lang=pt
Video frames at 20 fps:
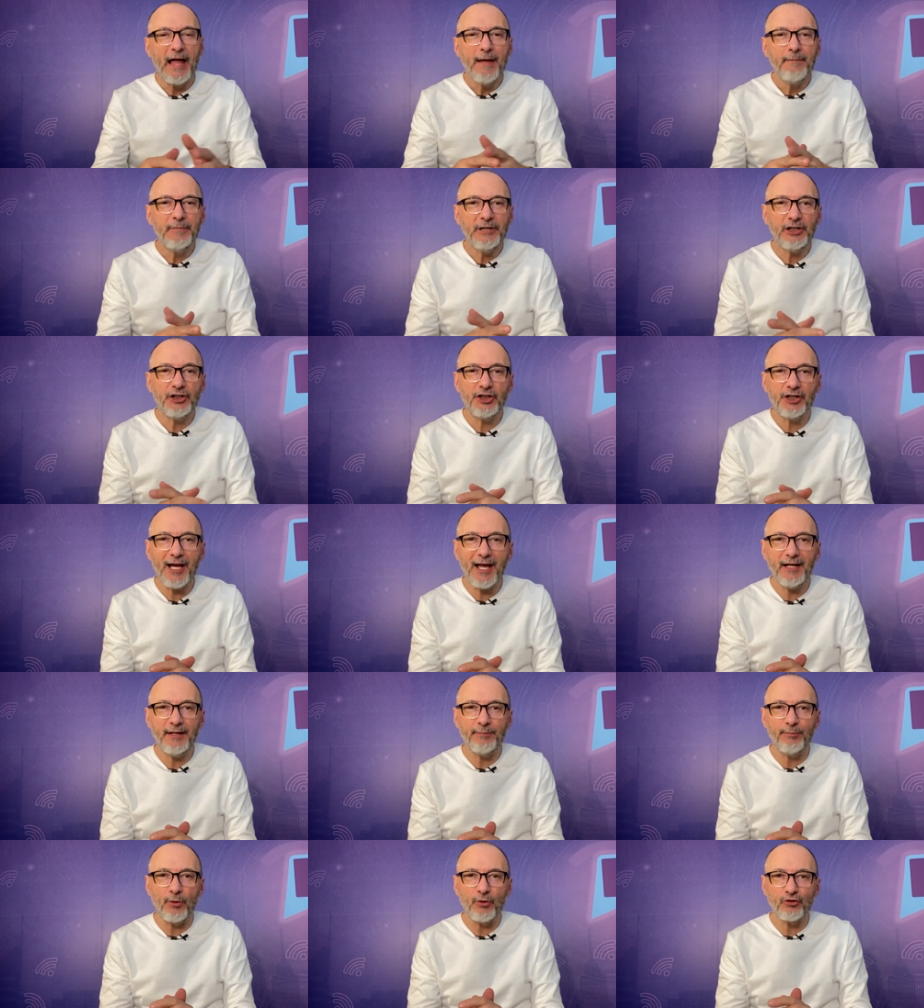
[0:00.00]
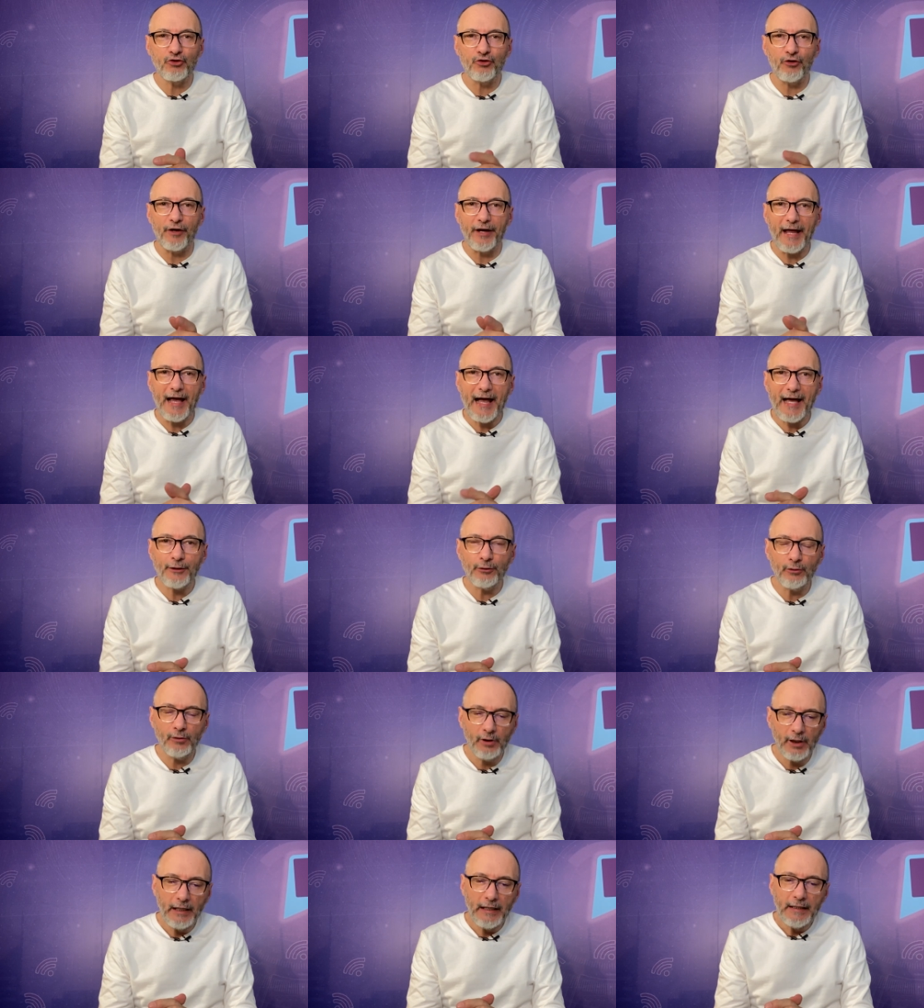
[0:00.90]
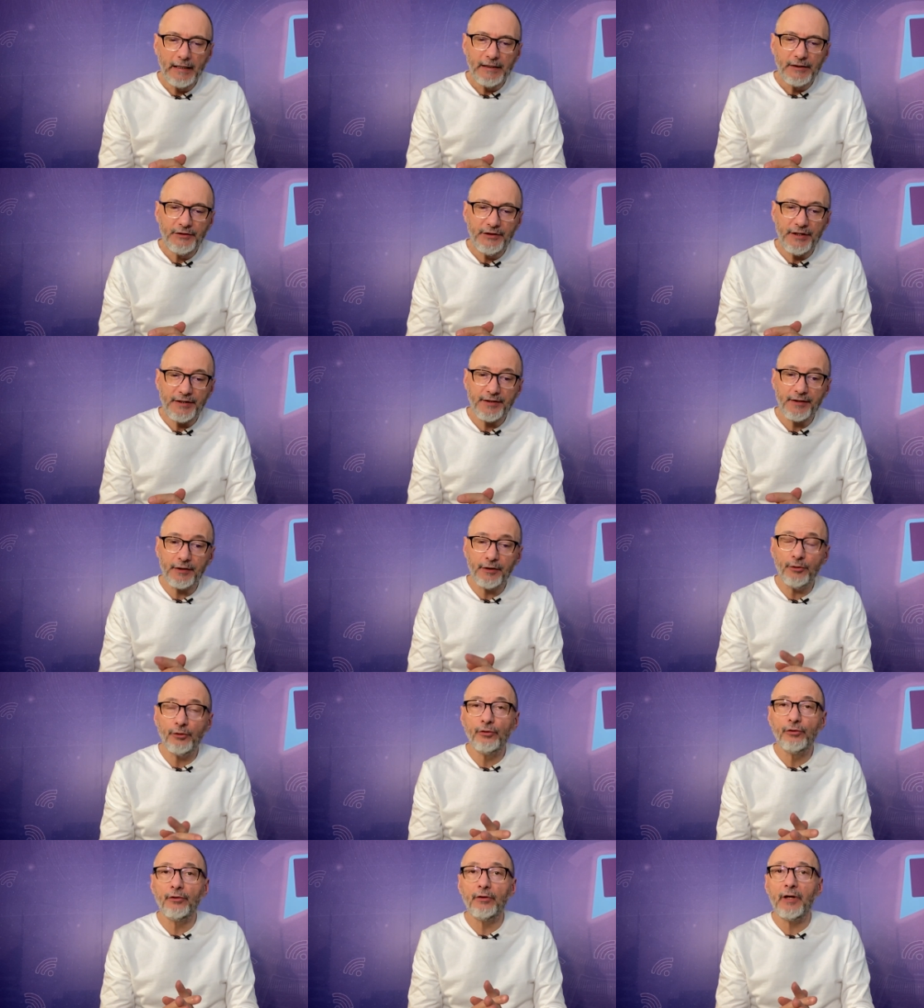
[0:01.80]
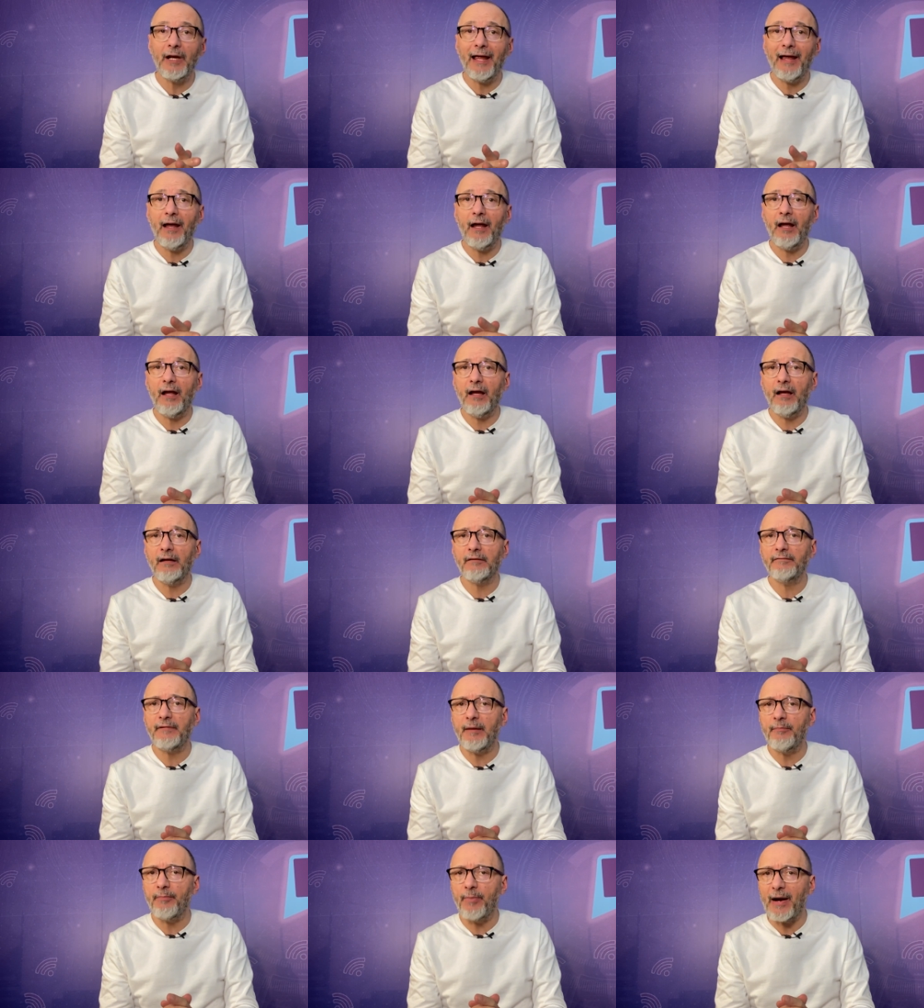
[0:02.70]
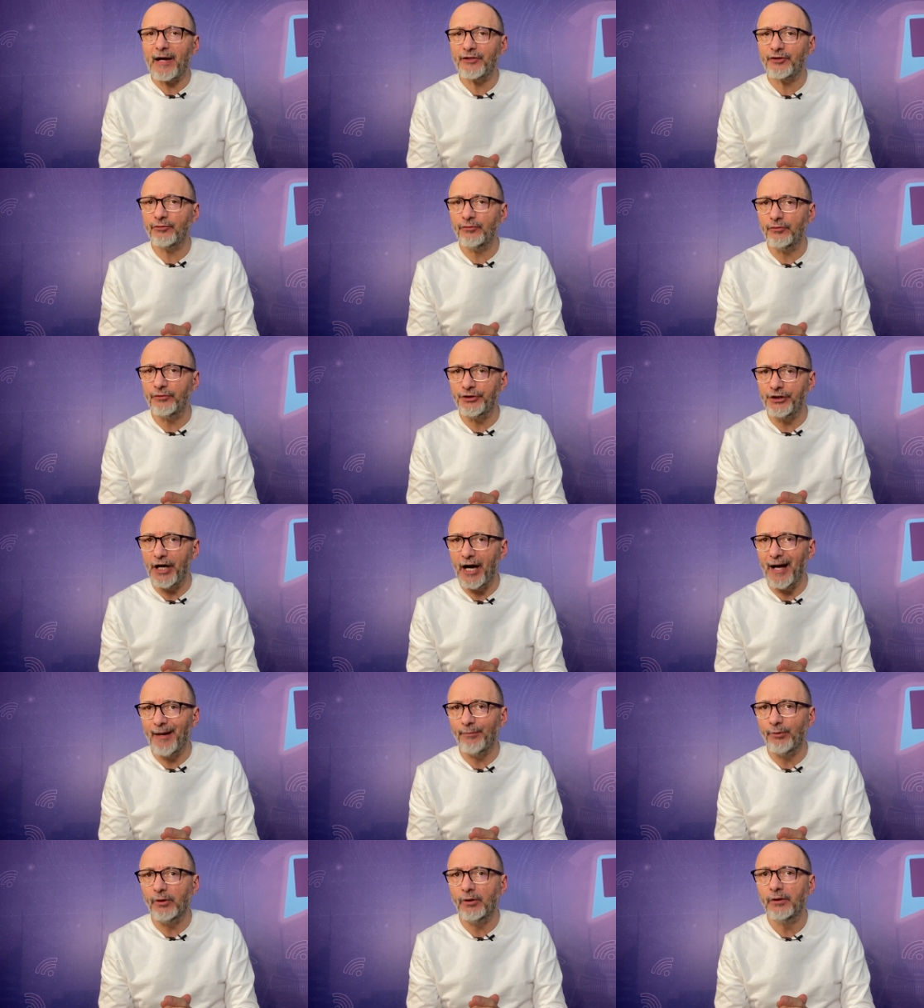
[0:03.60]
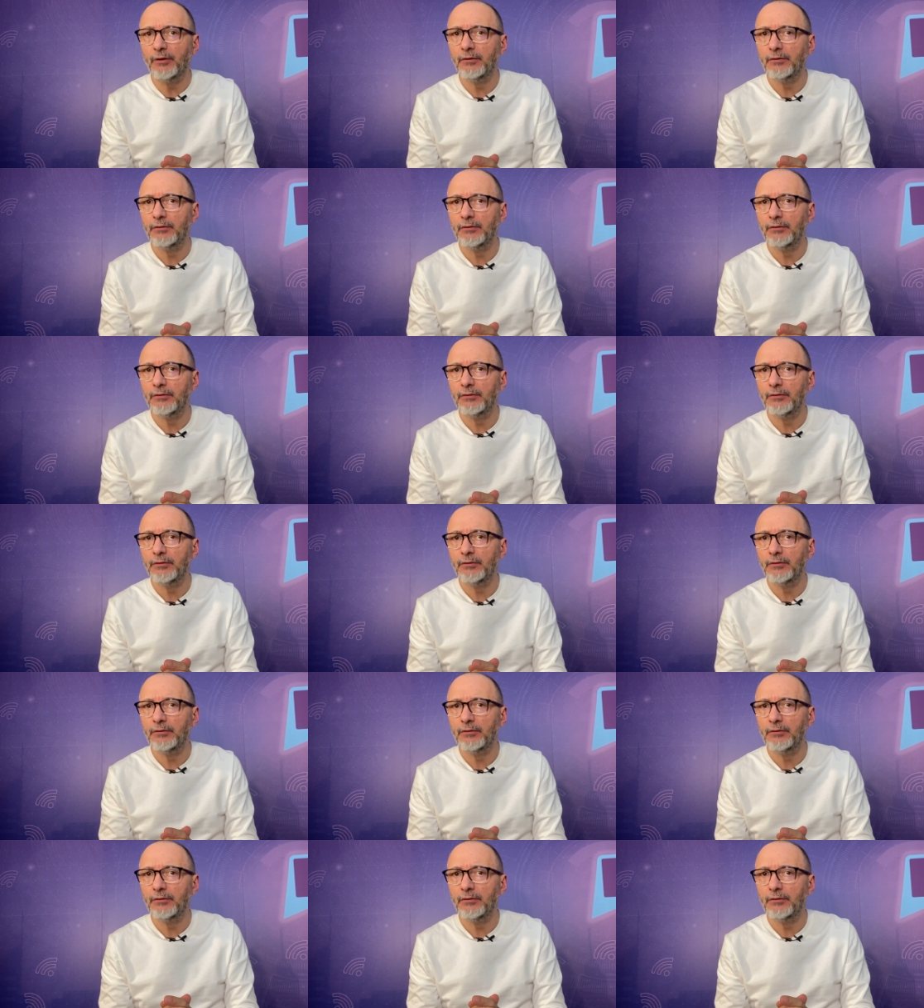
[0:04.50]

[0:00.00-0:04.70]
Michele Bolsonaro disse que o Lula tem parte com o diabo.